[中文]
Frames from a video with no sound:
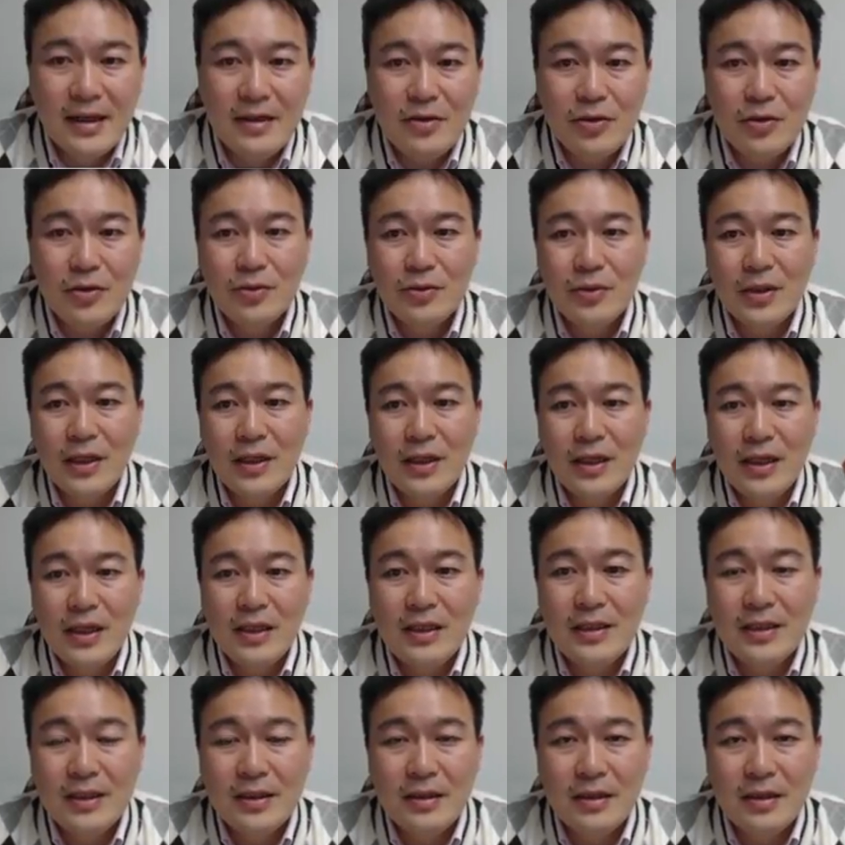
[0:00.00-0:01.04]
参数的
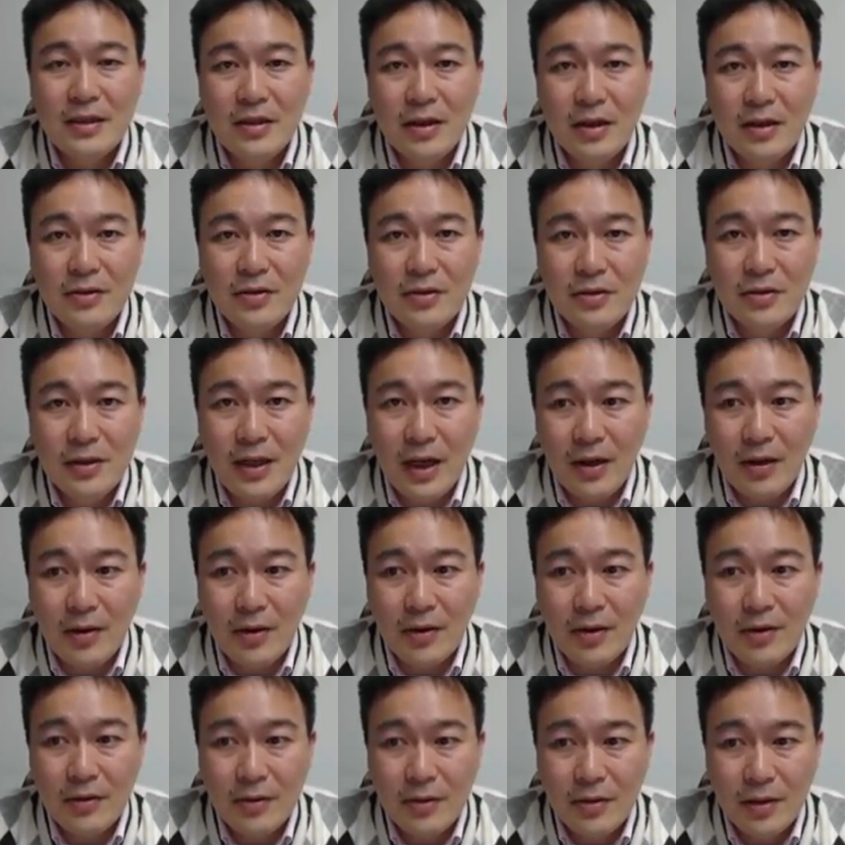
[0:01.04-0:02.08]
意思，你都要知道
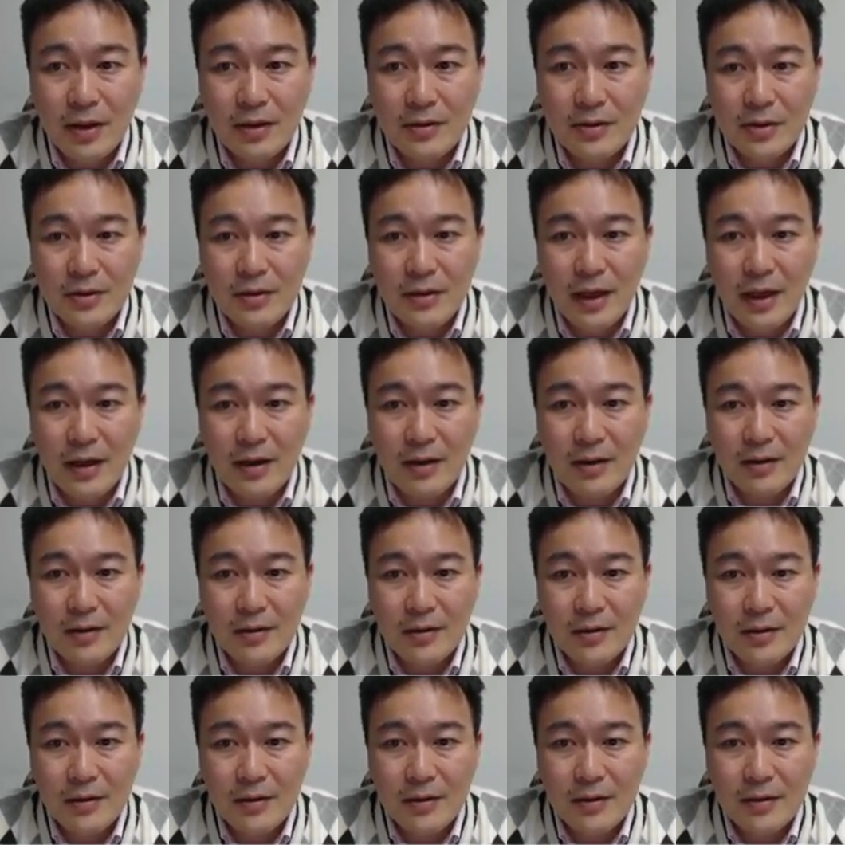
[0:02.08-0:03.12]
哦，都要知道哦。
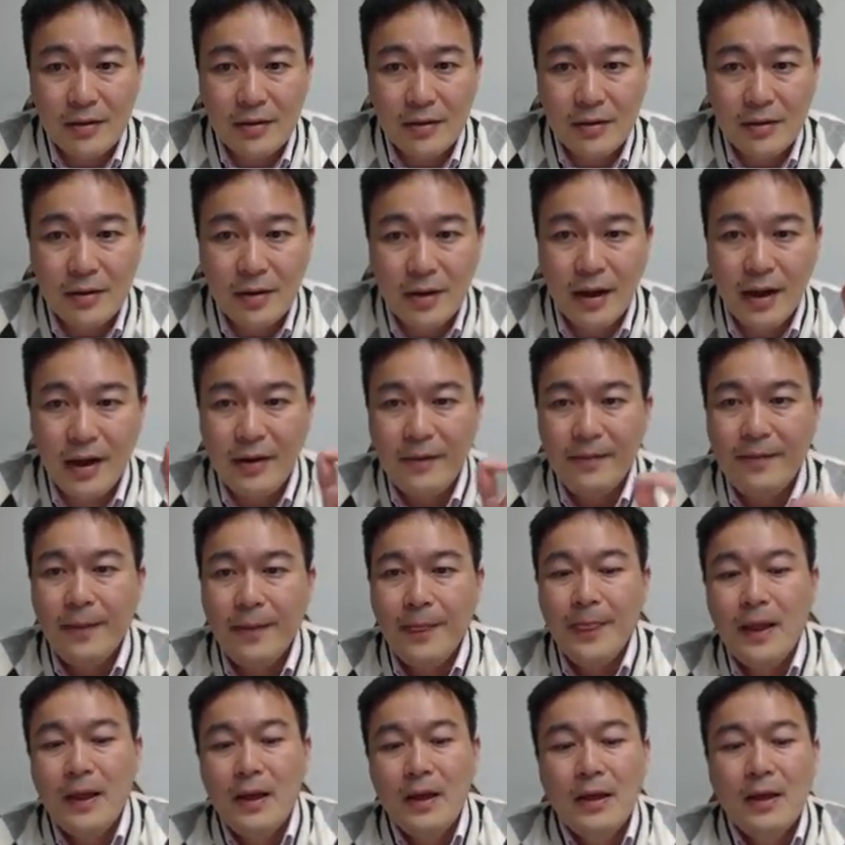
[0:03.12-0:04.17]
OK，
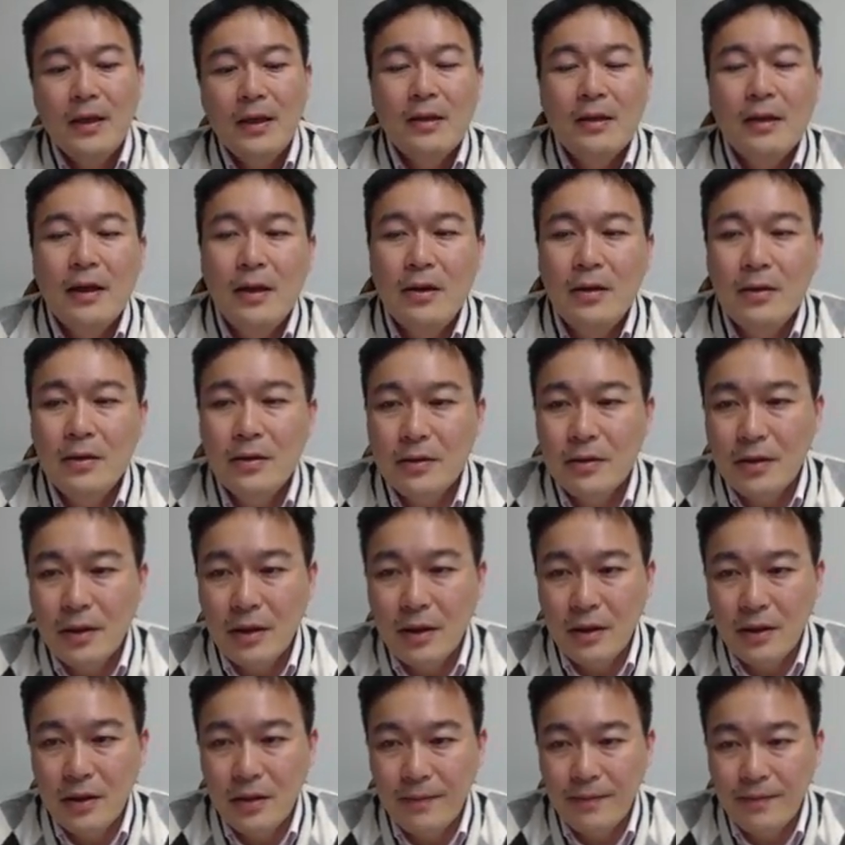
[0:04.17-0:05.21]
然后
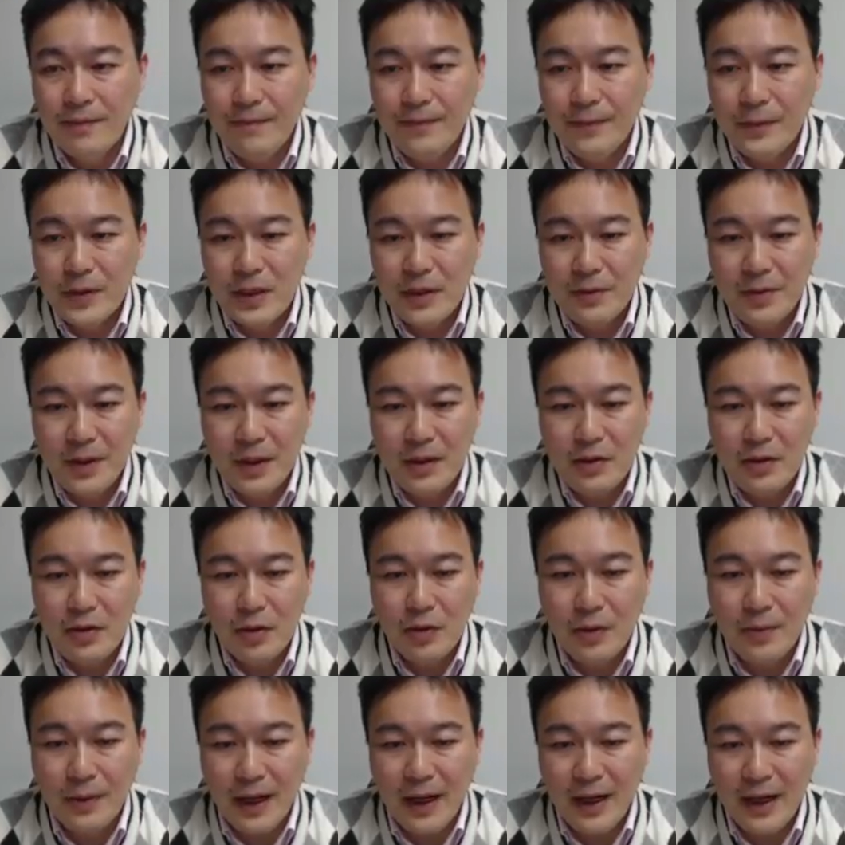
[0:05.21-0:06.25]
嗯，这边
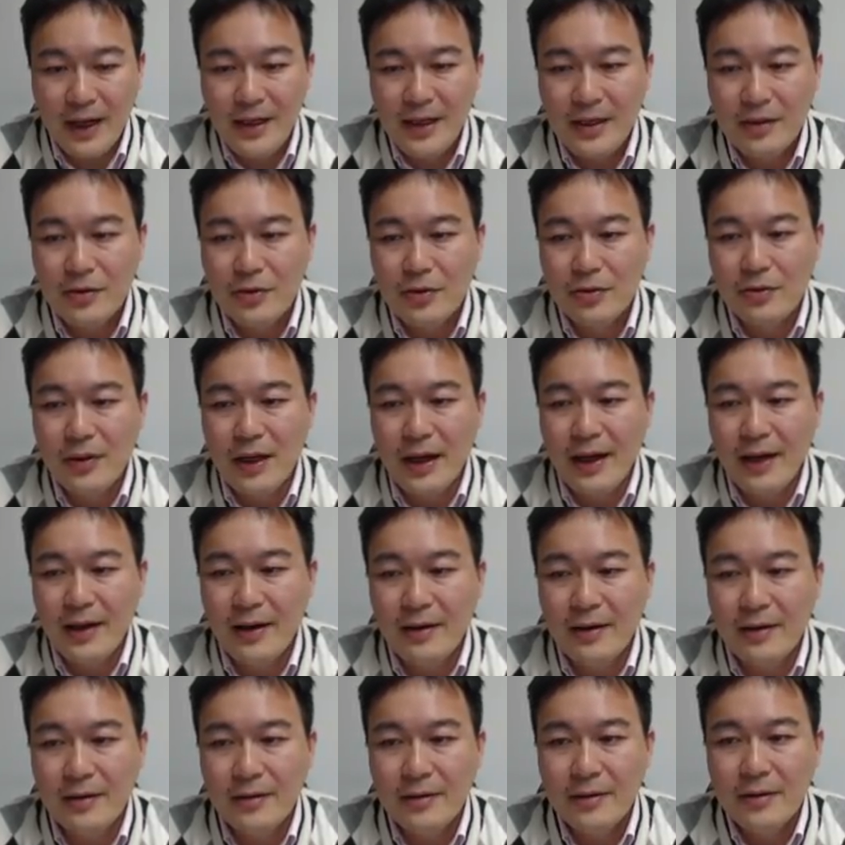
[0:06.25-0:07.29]
都有把它列出来
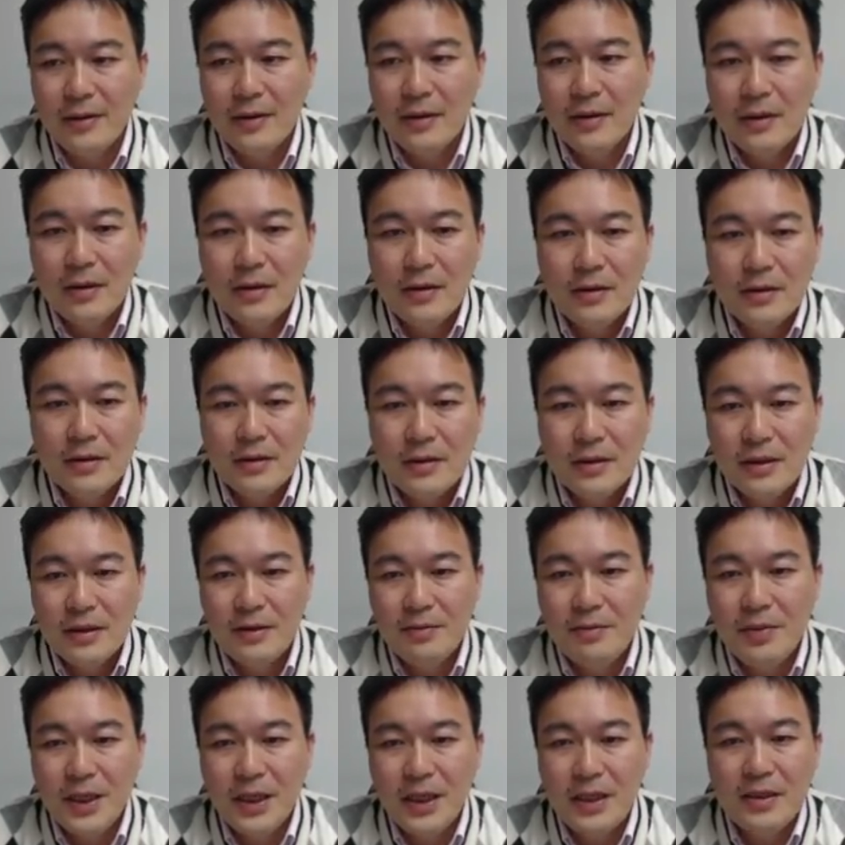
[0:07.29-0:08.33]
哈。这
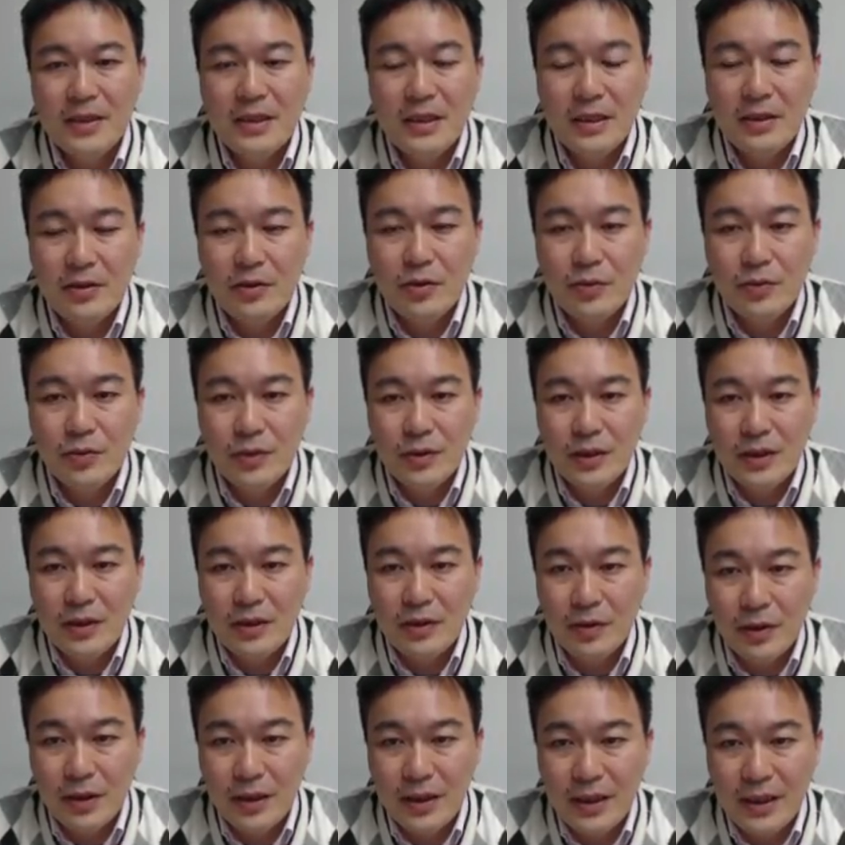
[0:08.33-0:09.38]
是偏记住
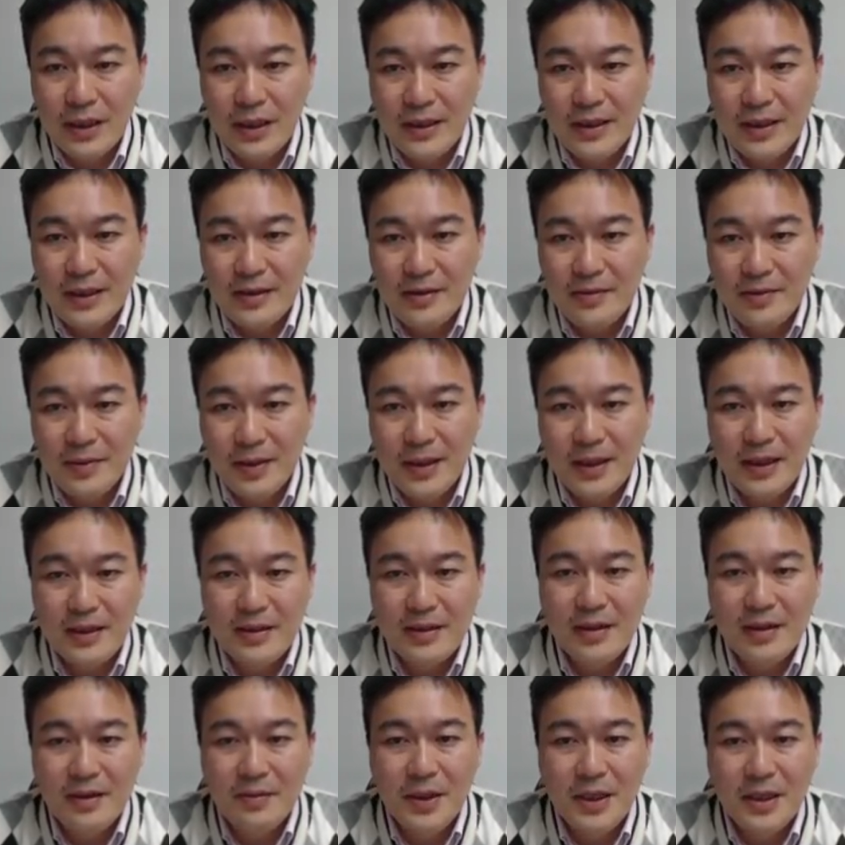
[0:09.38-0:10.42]
有一个一在这边，
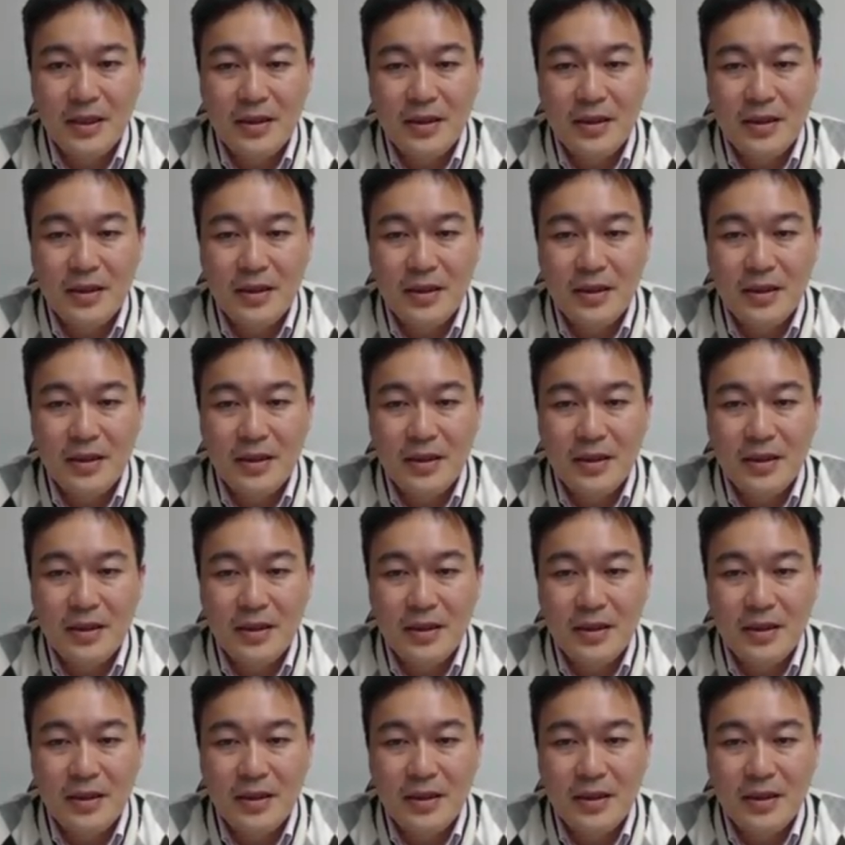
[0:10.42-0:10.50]
它是一个